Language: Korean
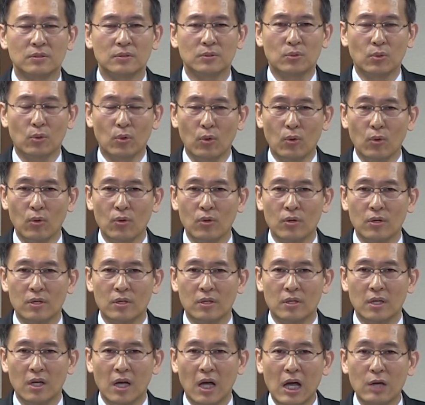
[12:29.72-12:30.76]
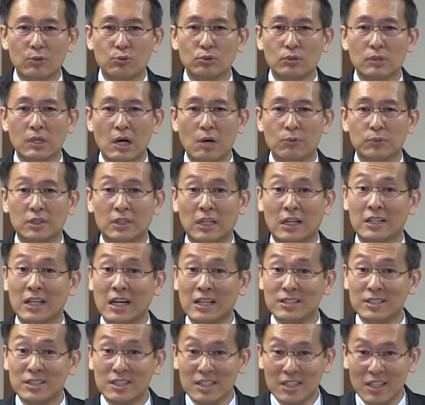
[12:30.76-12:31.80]
또 하루 가운데 단
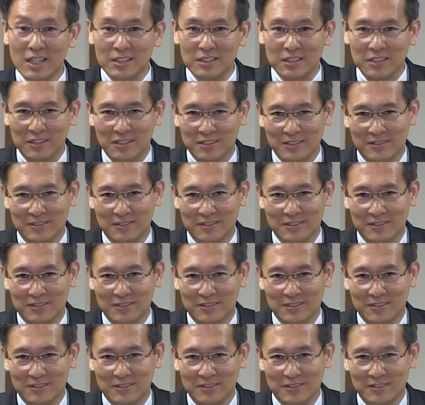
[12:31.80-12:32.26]
한 시간이.